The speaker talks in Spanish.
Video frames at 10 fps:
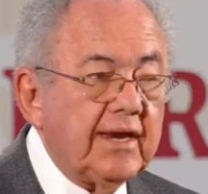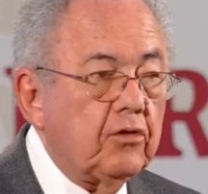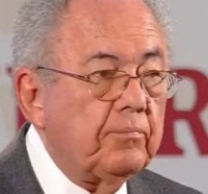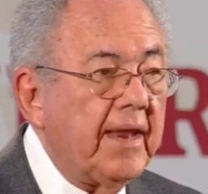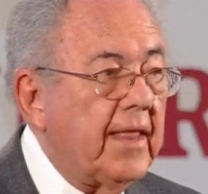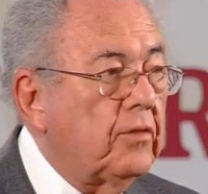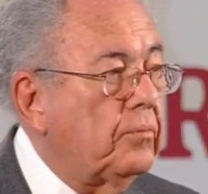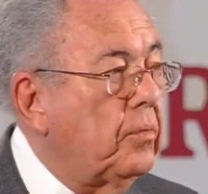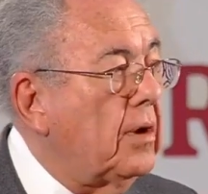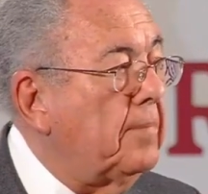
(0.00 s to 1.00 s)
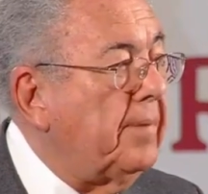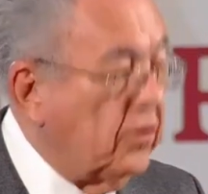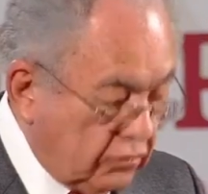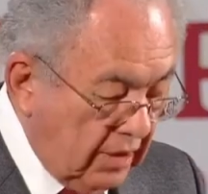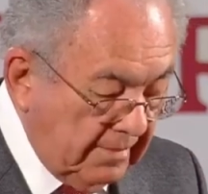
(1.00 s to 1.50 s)
recuperado por el
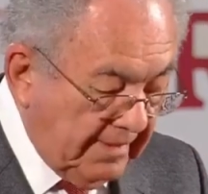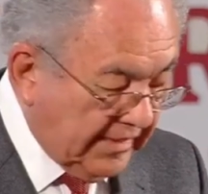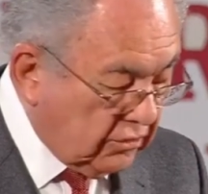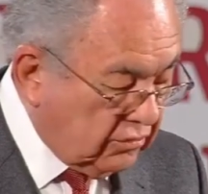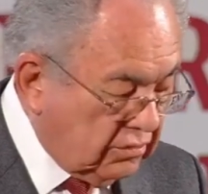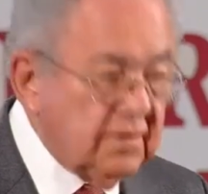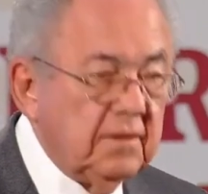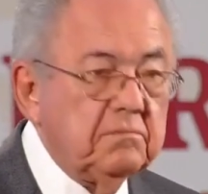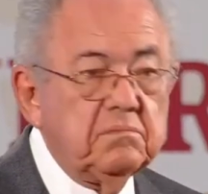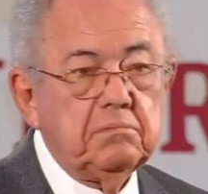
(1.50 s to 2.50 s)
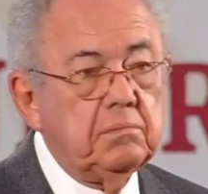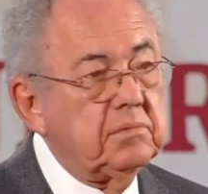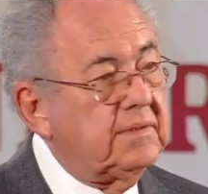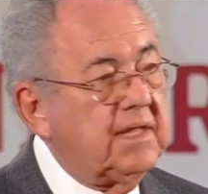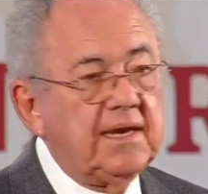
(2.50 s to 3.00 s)
piloto al mando,
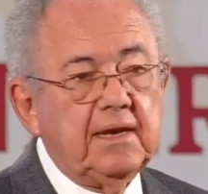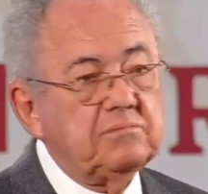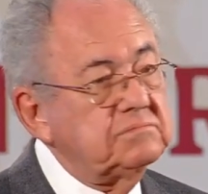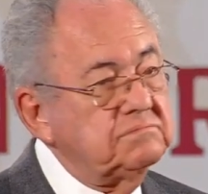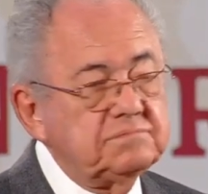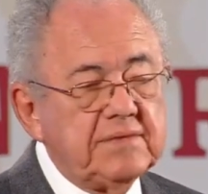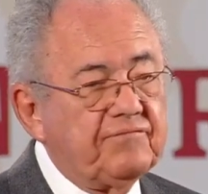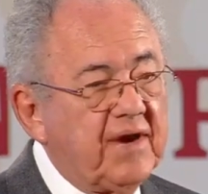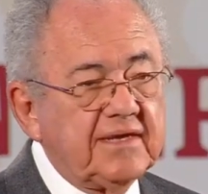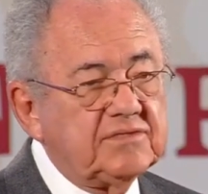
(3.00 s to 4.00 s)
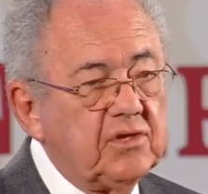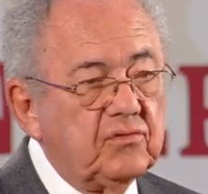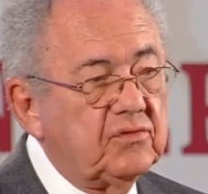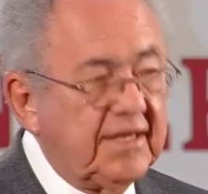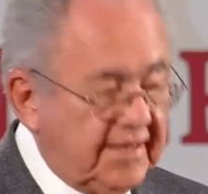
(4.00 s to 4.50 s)
tiene una
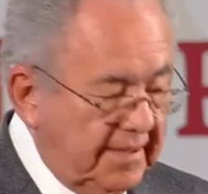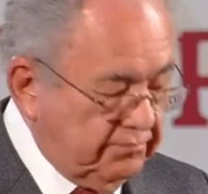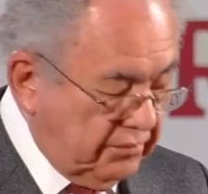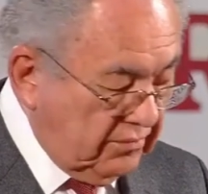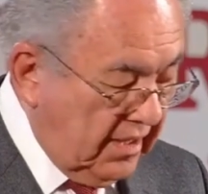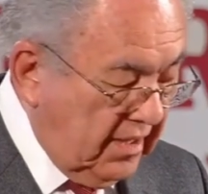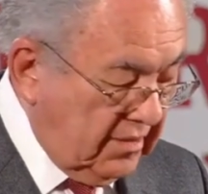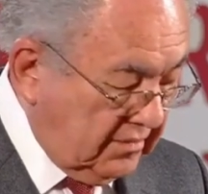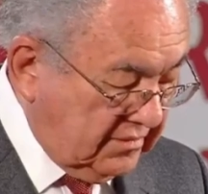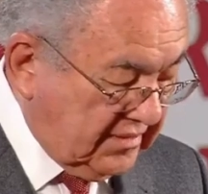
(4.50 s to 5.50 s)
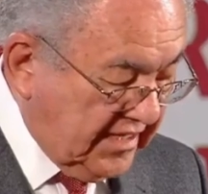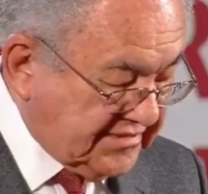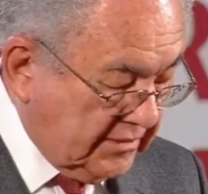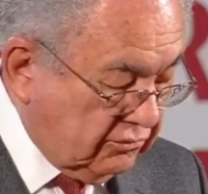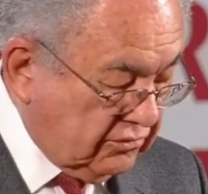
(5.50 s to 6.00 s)
fracción de tiempo,
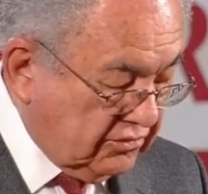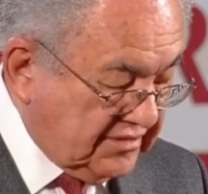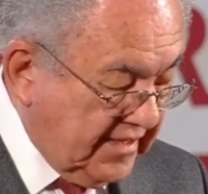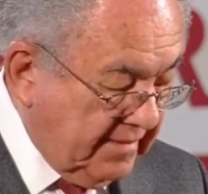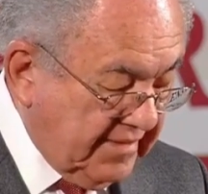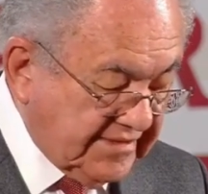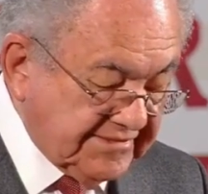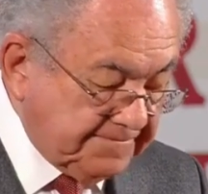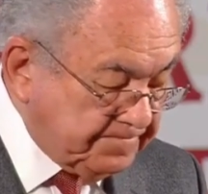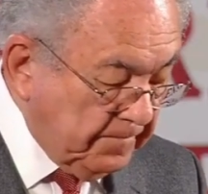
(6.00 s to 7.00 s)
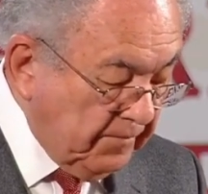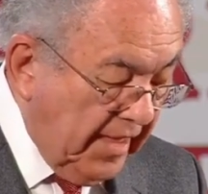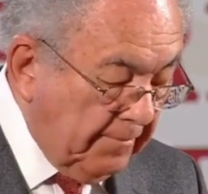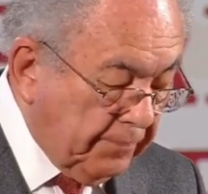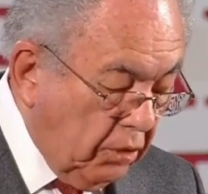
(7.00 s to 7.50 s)
tres segundos nada más,
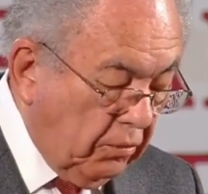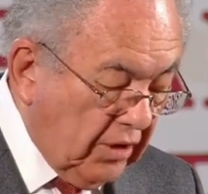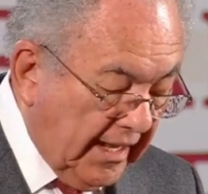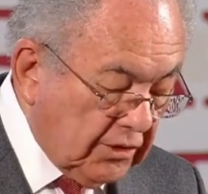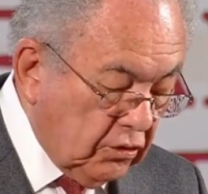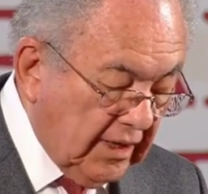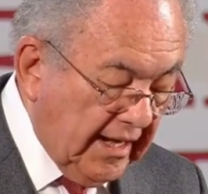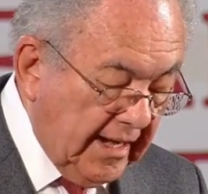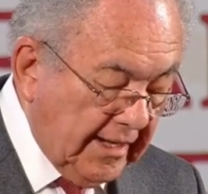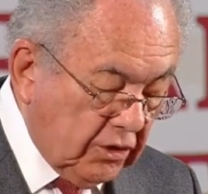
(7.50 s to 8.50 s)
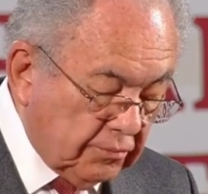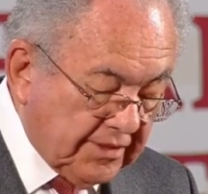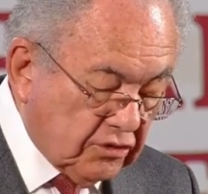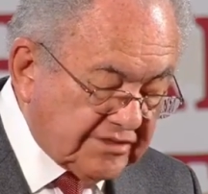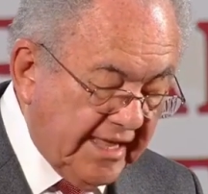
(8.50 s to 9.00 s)
provocando que el
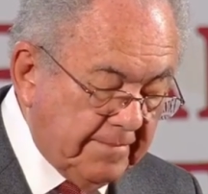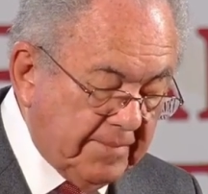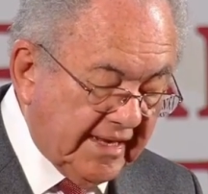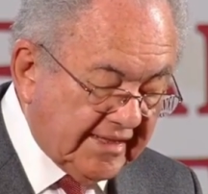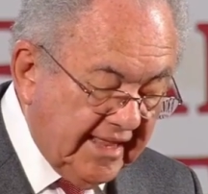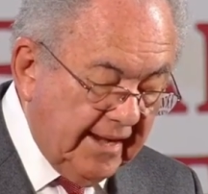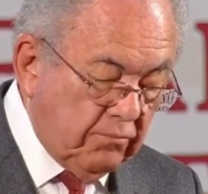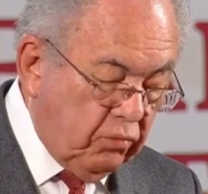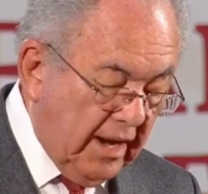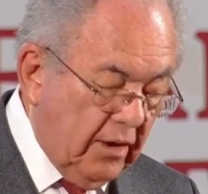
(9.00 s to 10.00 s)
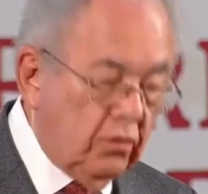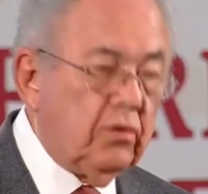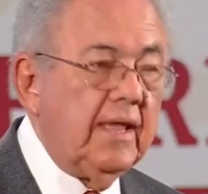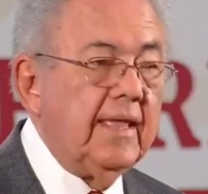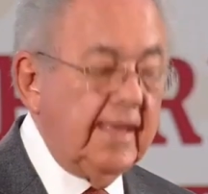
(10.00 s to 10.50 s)
helicóptero se invirtiera en
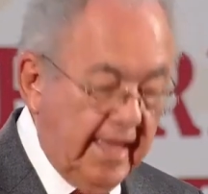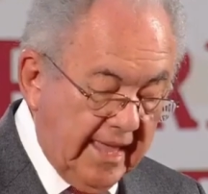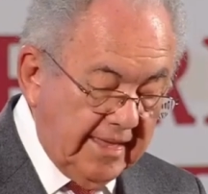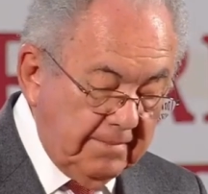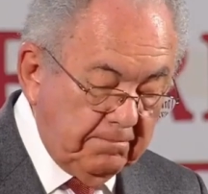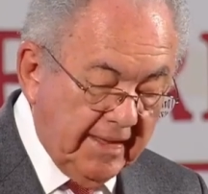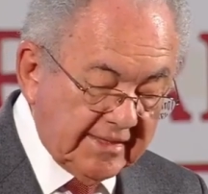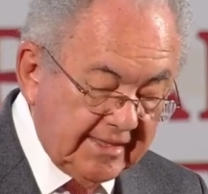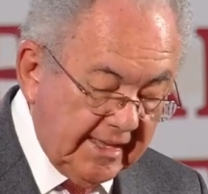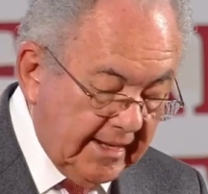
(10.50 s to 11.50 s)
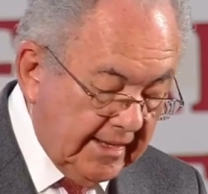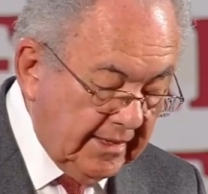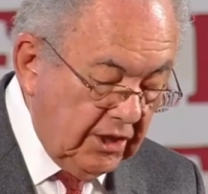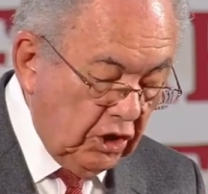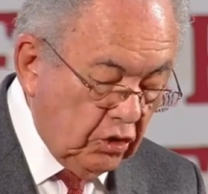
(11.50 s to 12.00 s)
vuelo e
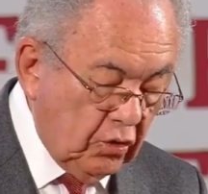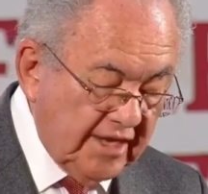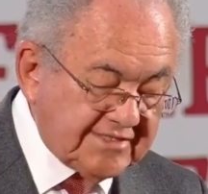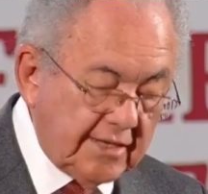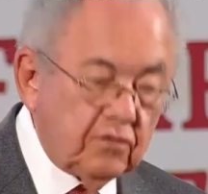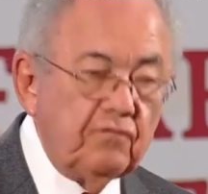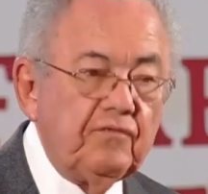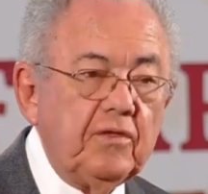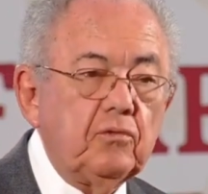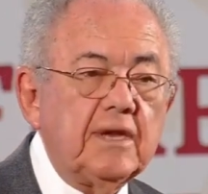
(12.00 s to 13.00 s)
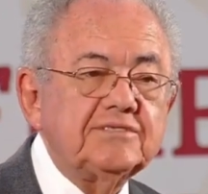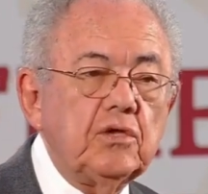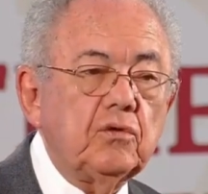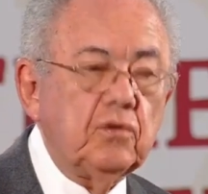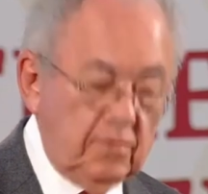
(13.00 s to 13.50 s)
impactara con esa
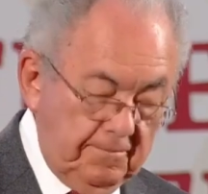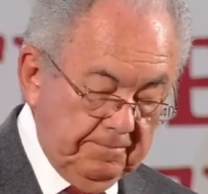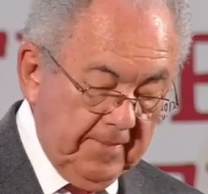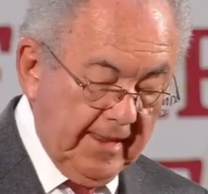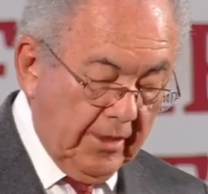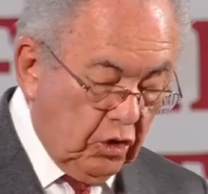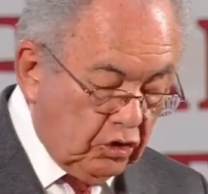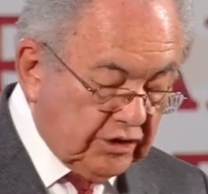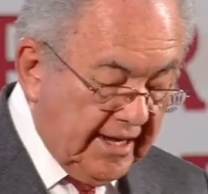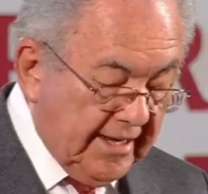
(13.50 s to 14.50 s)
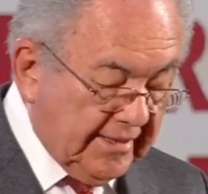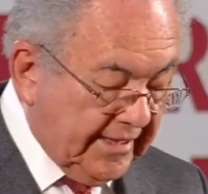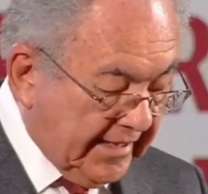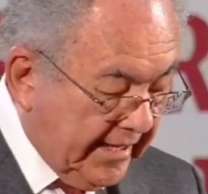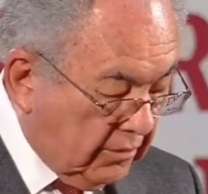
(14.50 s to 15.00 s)
configuración contra el
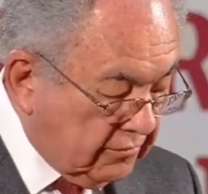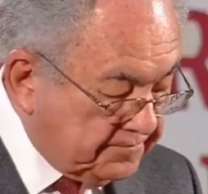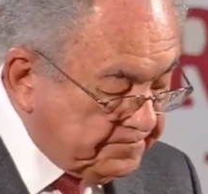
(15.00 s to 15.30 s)
terreno.